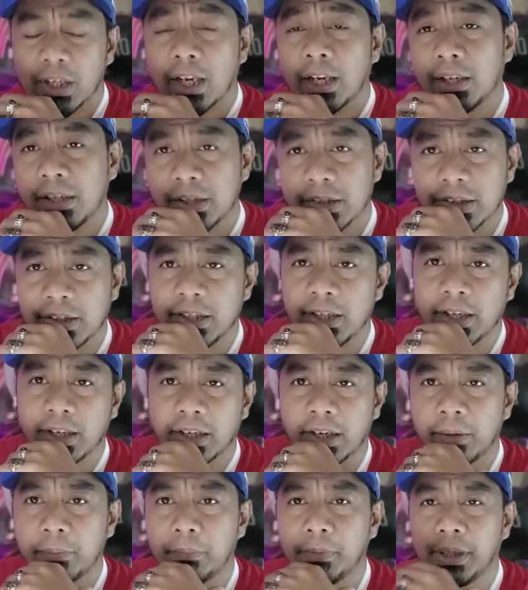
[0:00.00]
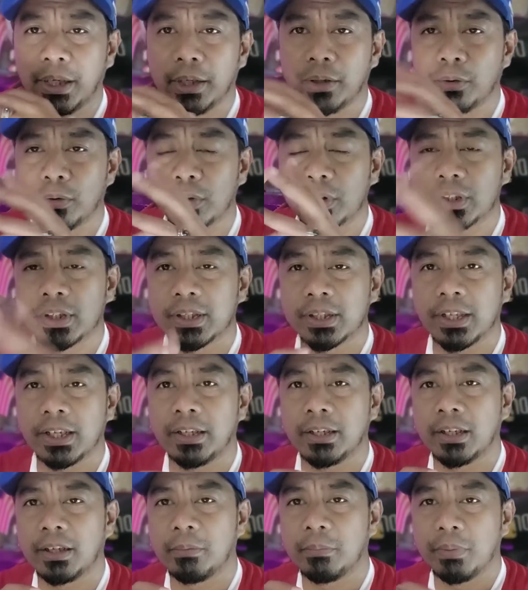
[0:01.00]
telah disediakan mengikut
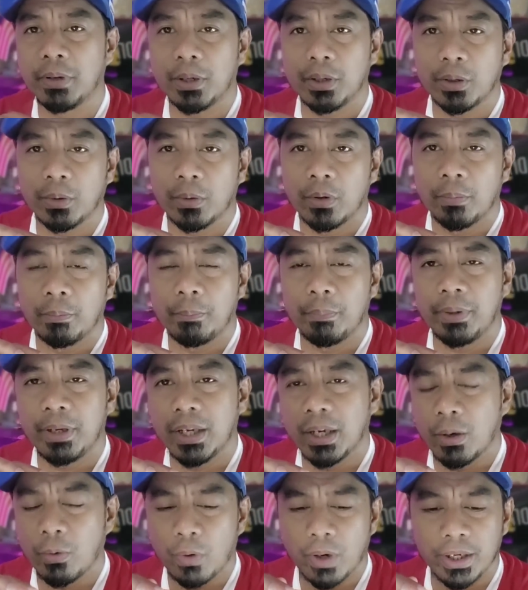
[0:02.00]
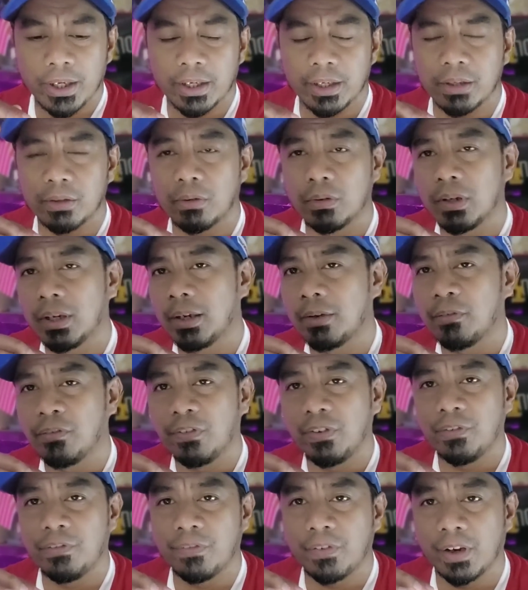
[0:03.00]
standar piawaian oleh
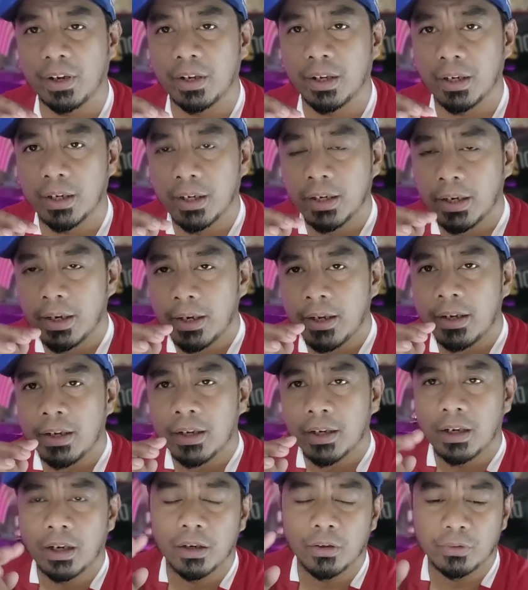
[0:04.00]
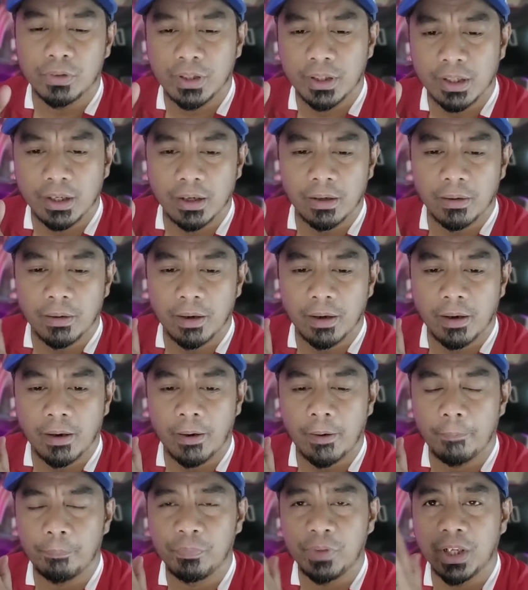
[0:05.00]
FIFA ya. Kalau tidak
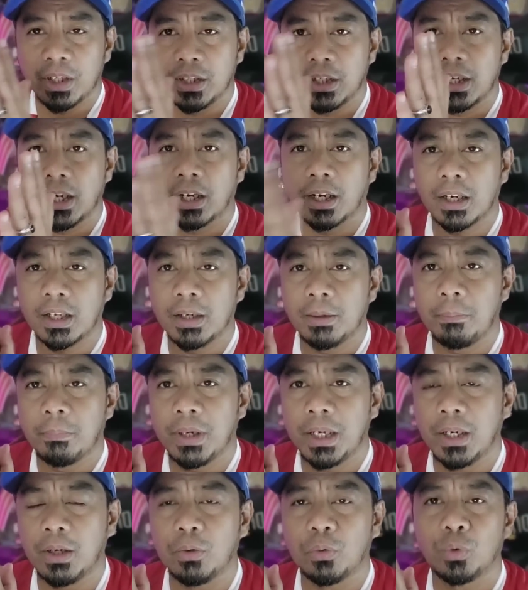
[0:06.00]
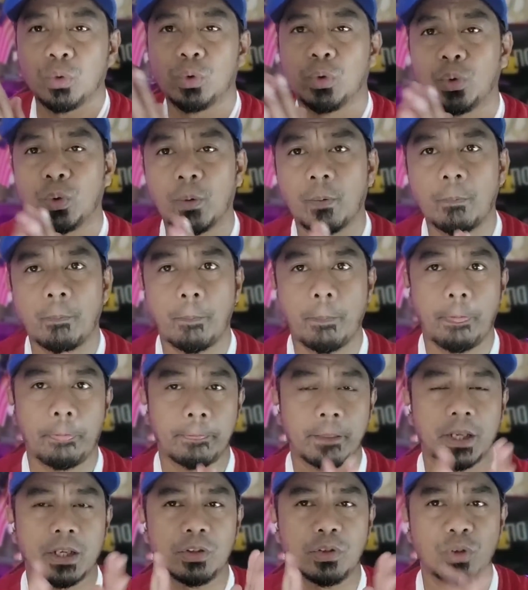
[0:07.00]
uh, dia tidak akan dipilih untuk
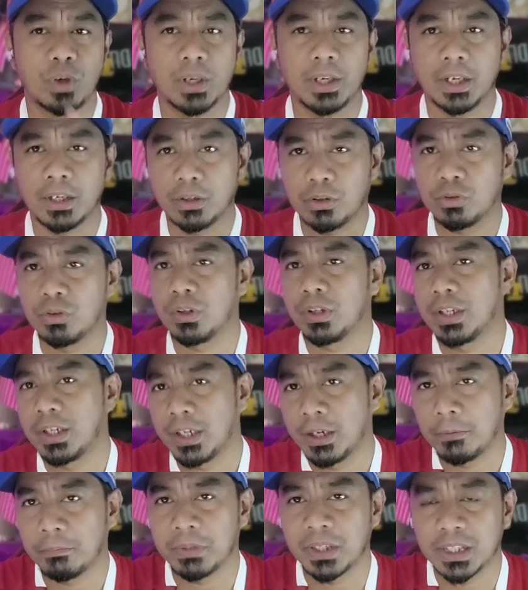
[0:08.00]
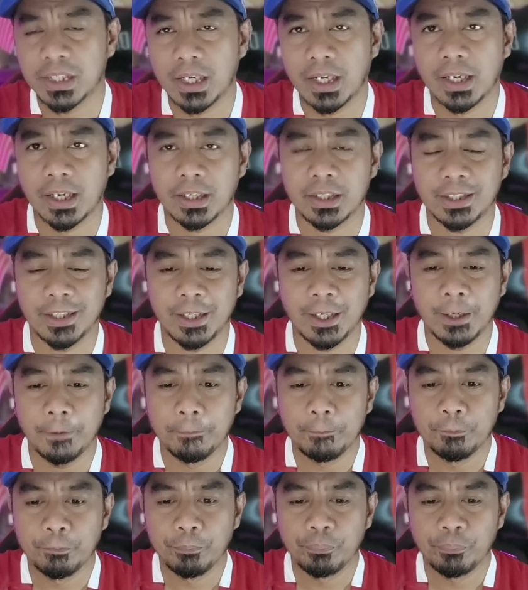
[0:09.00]
kejohanan-kejohanan yang besar. Jadi